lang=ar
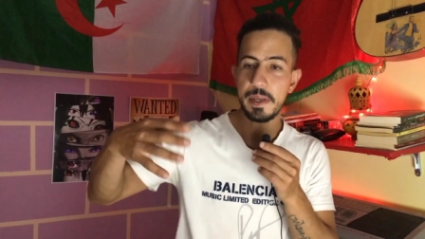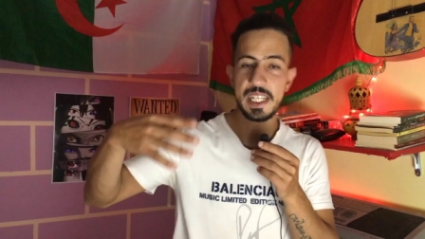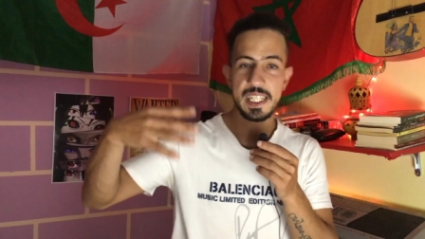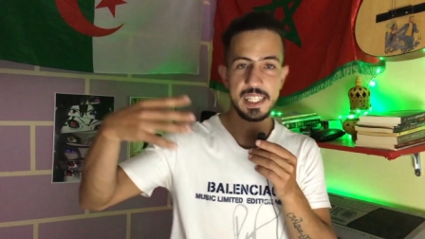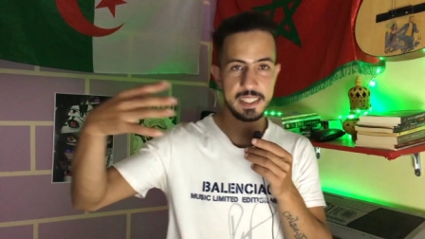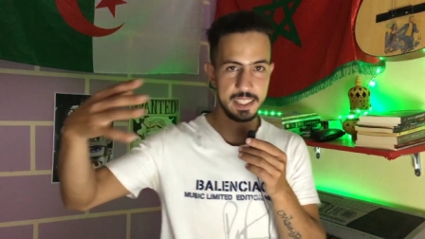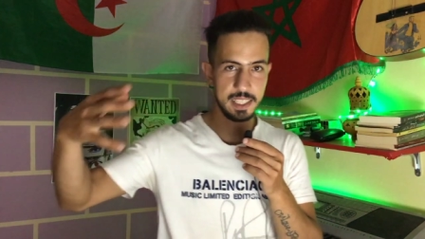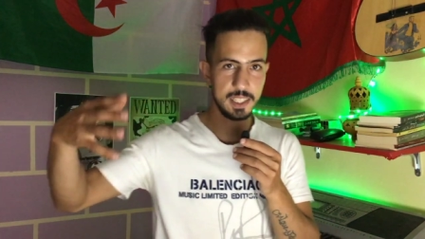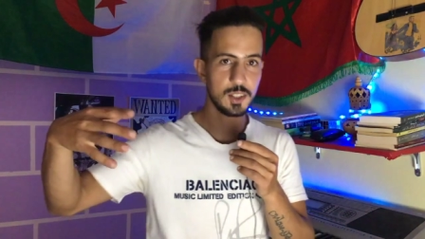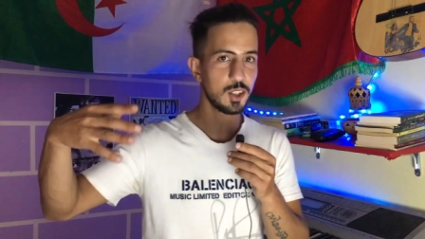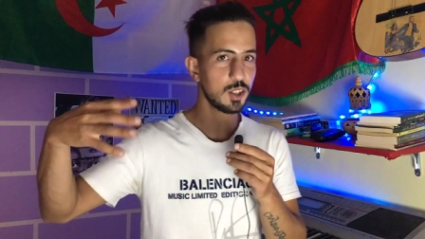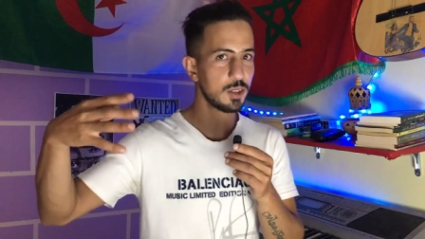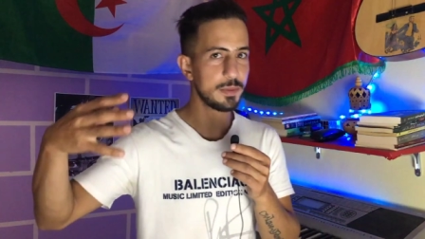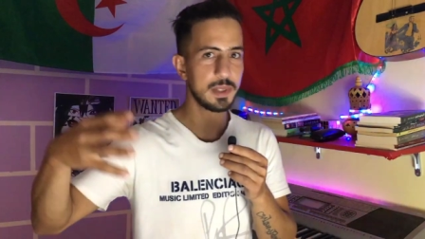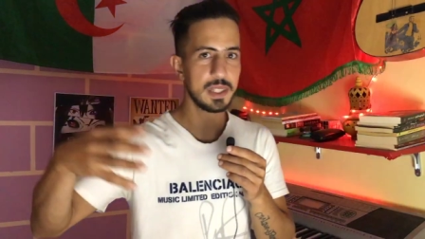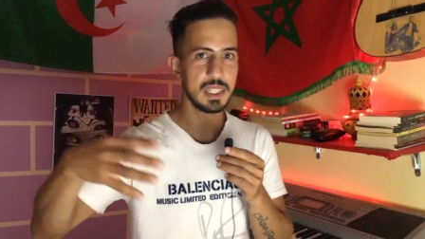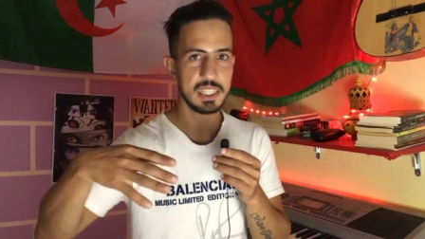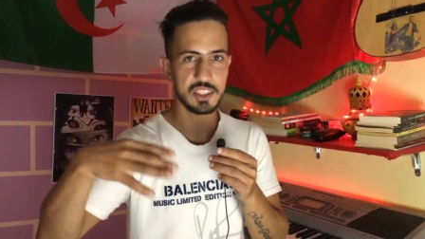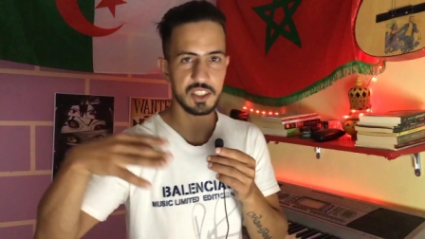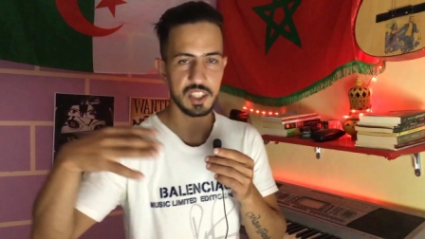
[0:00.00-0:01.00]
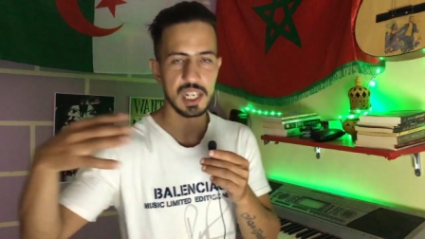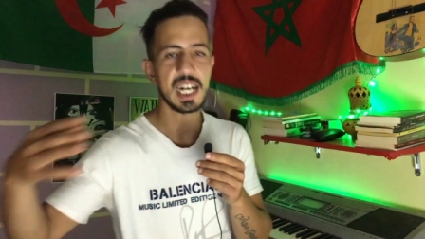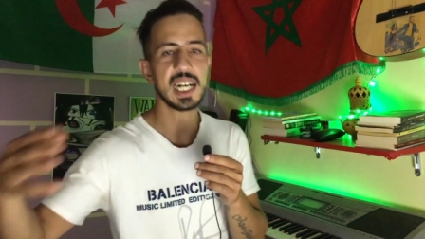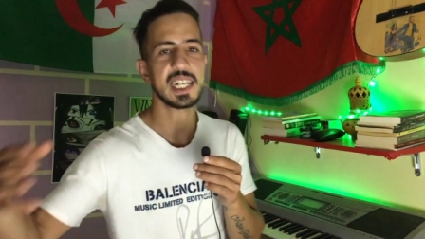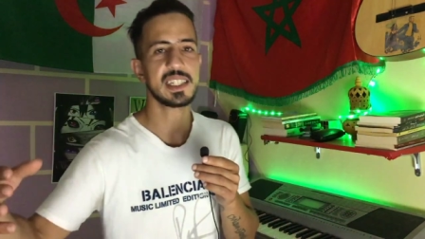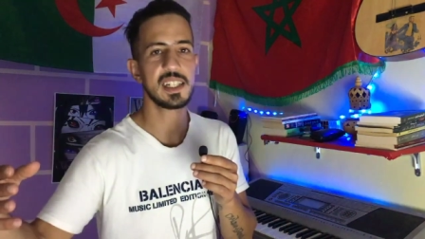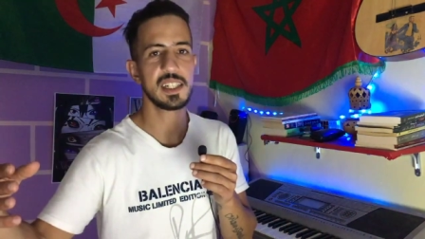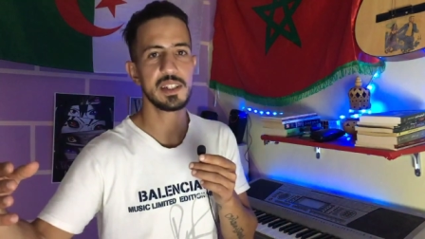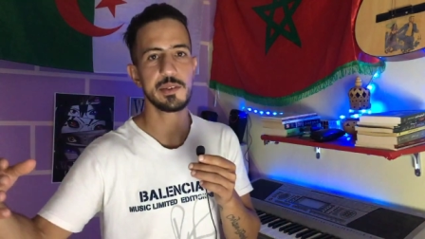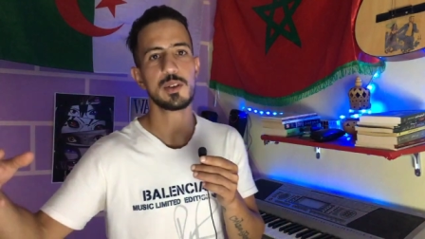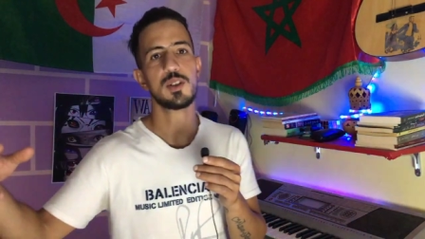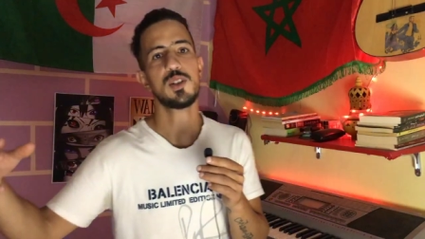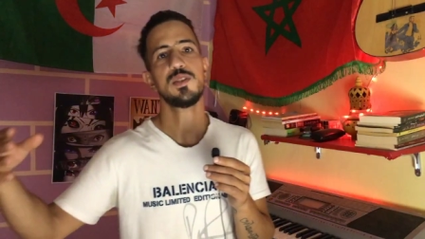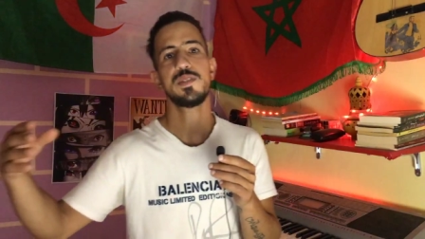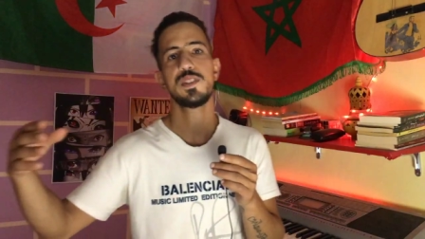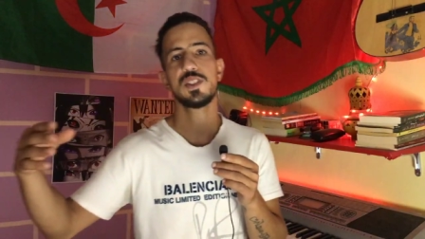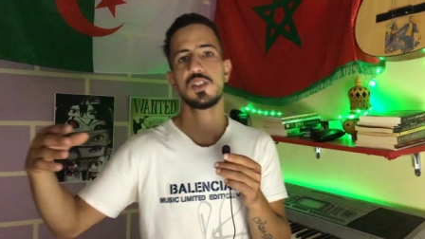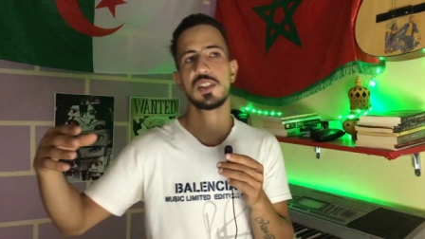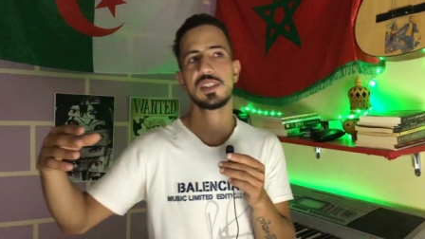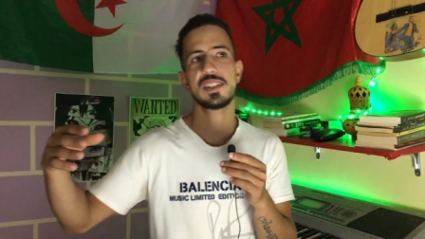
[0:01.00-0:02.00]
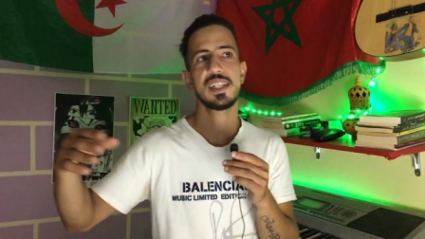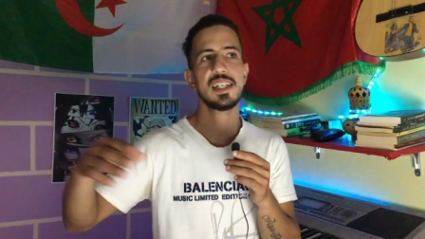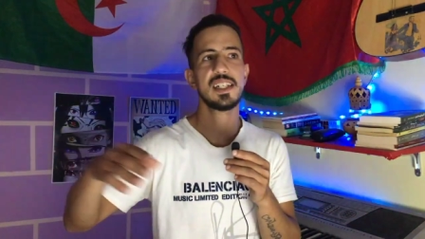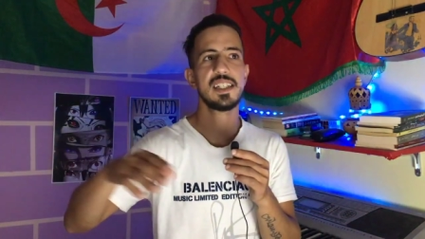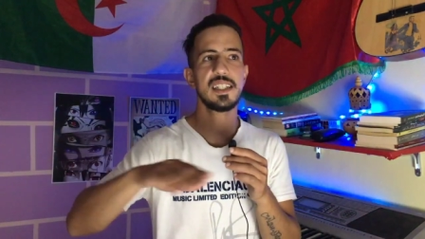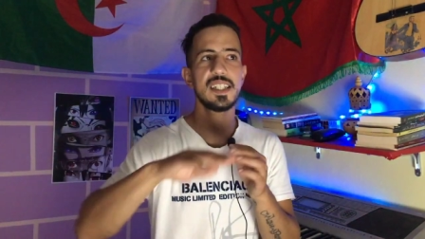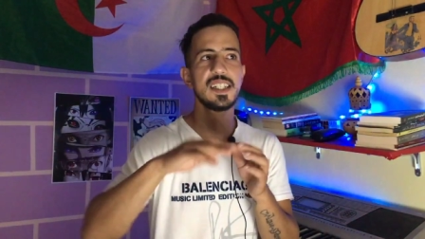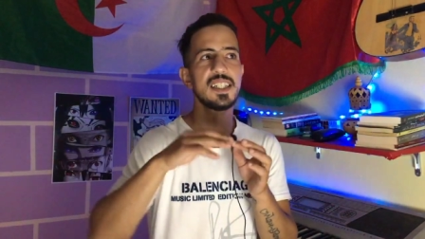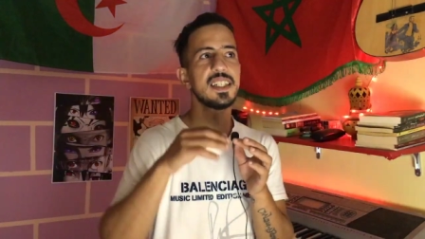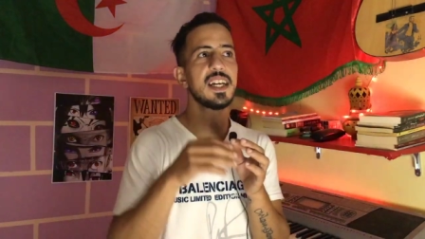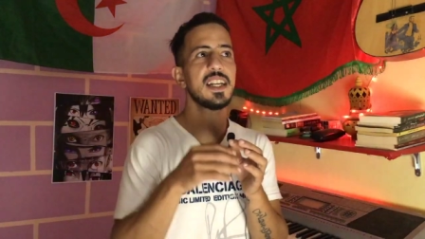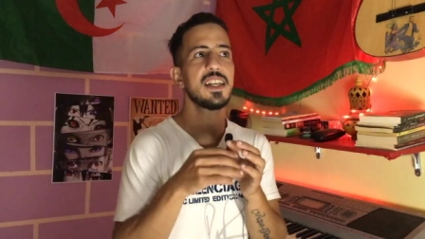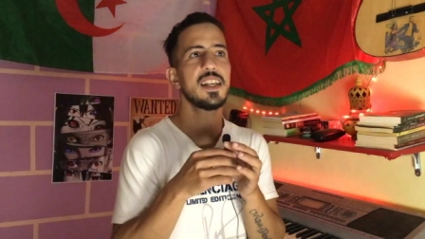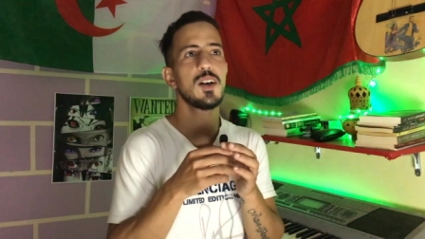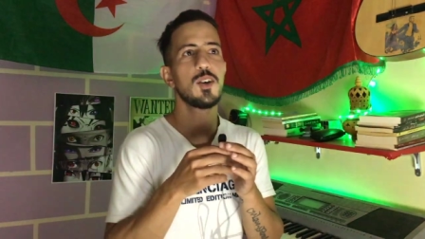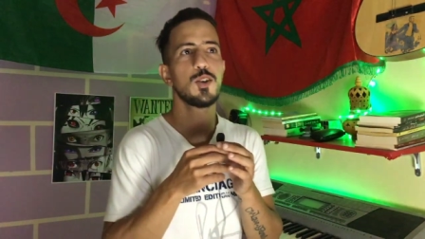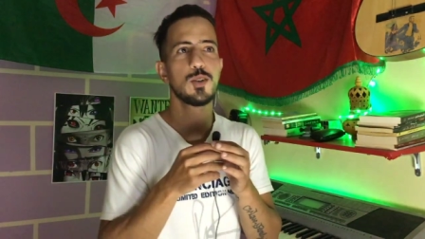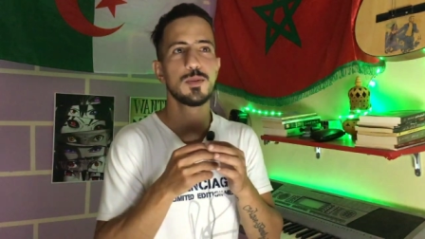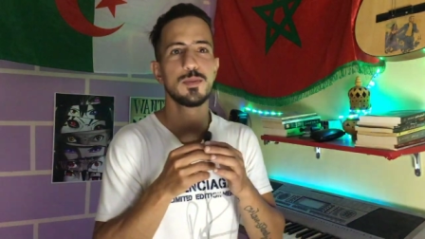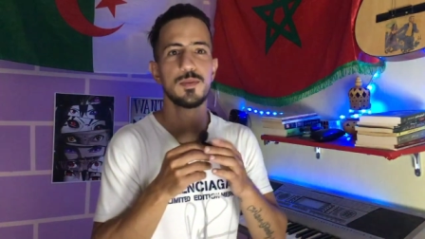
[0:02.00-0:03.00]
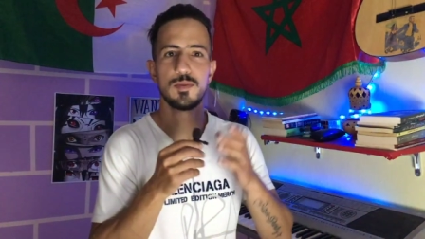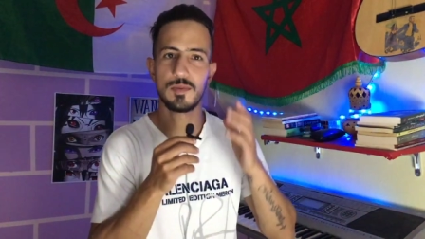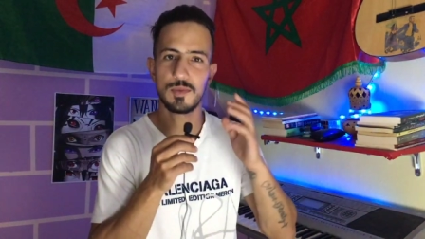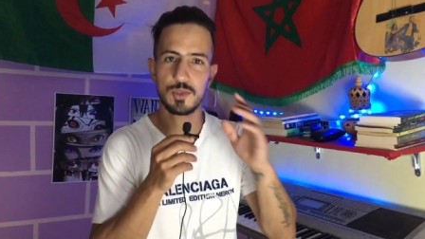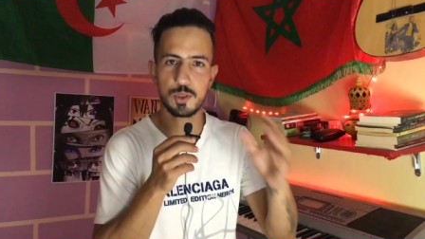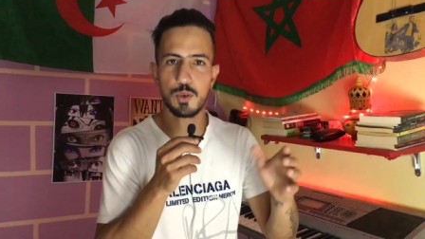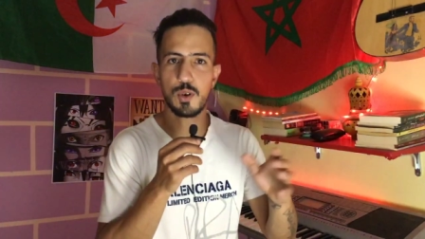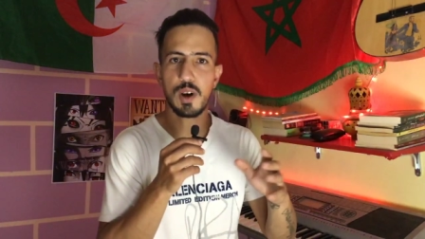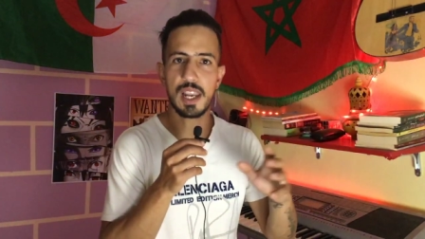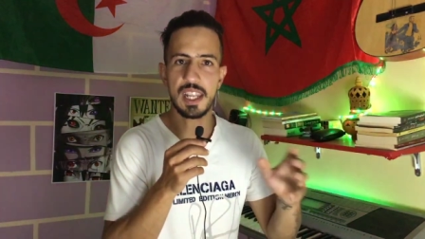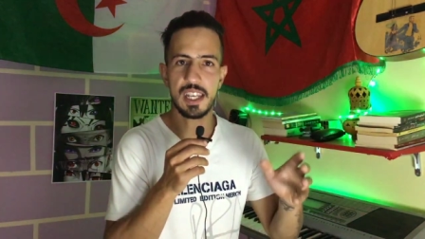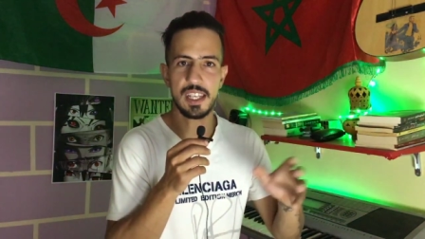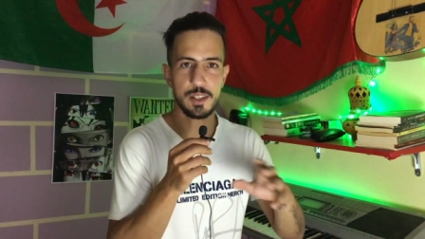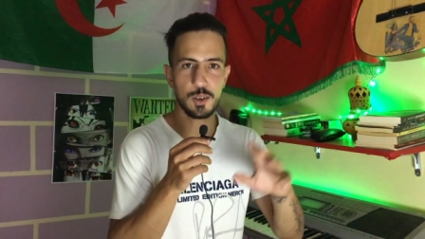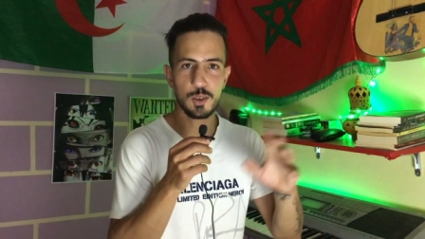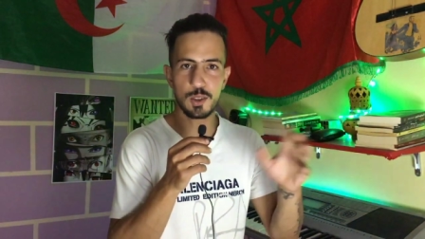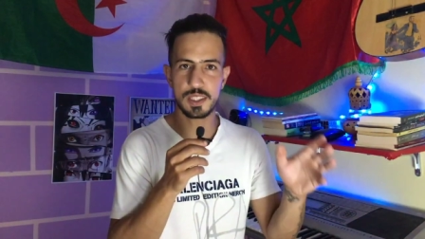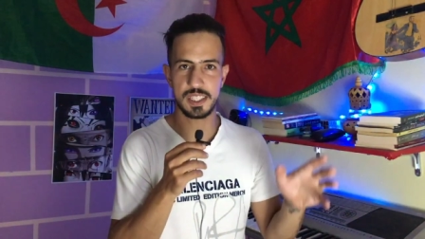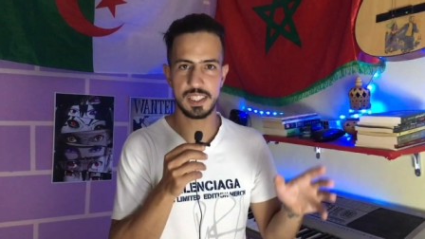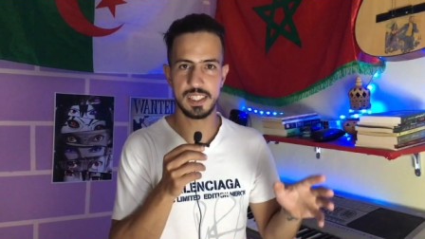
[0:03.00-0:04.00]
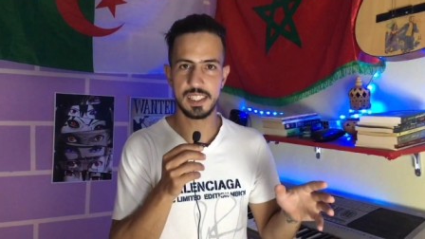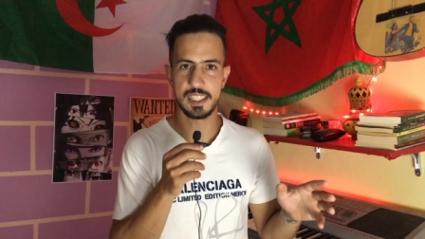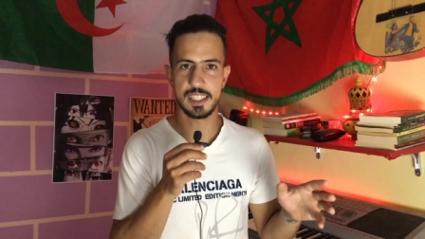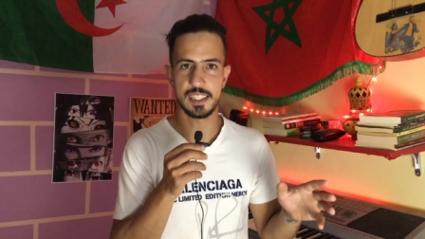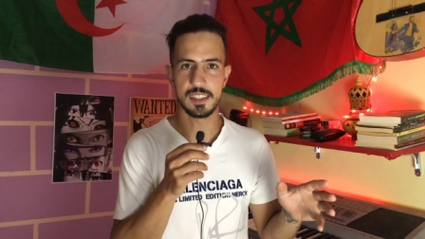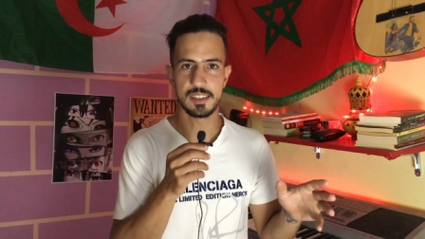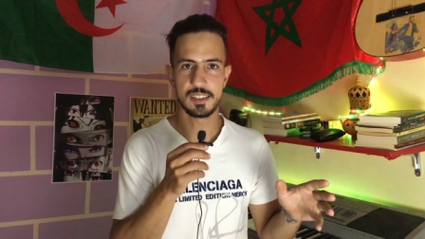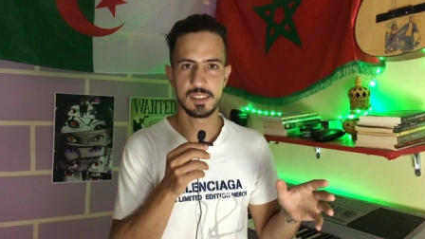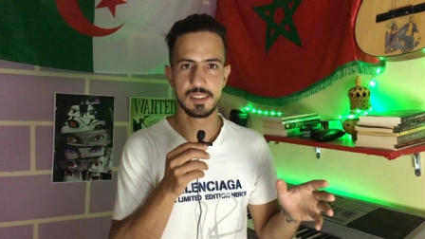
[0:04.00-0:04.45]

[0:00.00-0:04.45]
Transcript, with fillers: نحكي لكم الاجراءات اللي وقعوا في الجزائر لانهم صوالح روتينيه